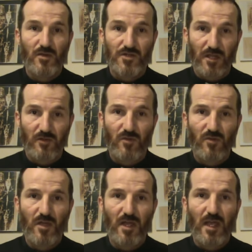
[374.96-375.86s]

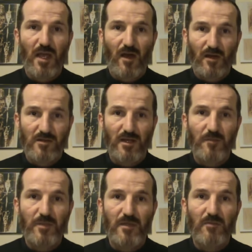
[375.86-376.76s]
Jésus, en lisant la
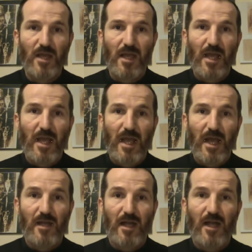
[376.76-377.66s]
Bible,
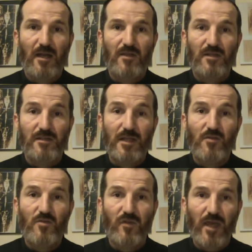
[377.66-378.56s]
a
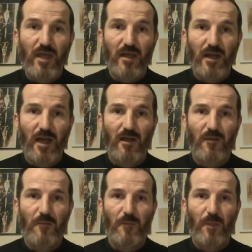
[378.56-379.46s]
découvert là,
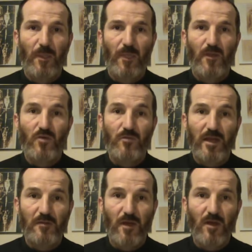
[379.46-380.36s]

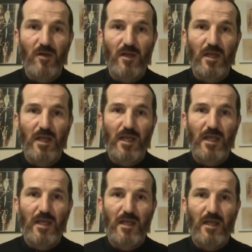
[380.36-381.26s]
humainement,
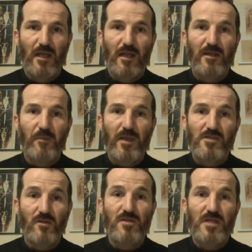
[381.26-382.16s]

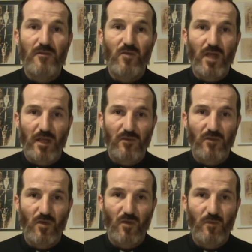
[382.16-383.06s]
l'expression de sa
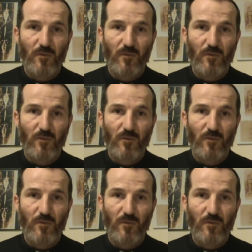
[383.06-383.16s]
vocation.